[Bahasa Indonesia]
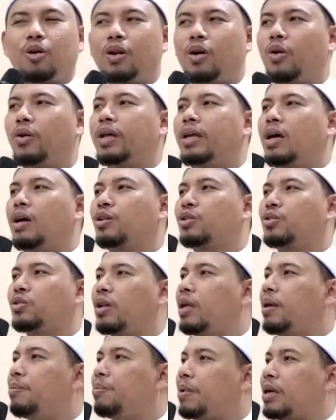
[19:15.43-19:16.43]
Orang-orang yang
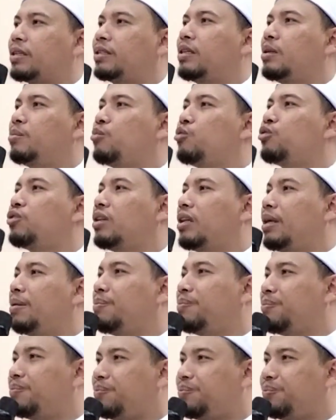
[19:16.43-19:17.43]
soleh pasti
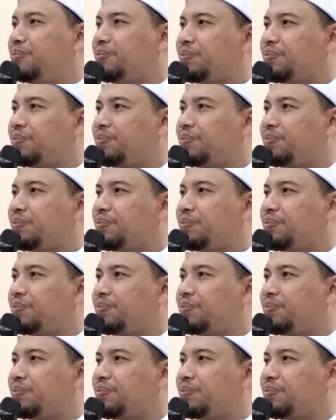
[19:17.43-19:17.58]
Muslim.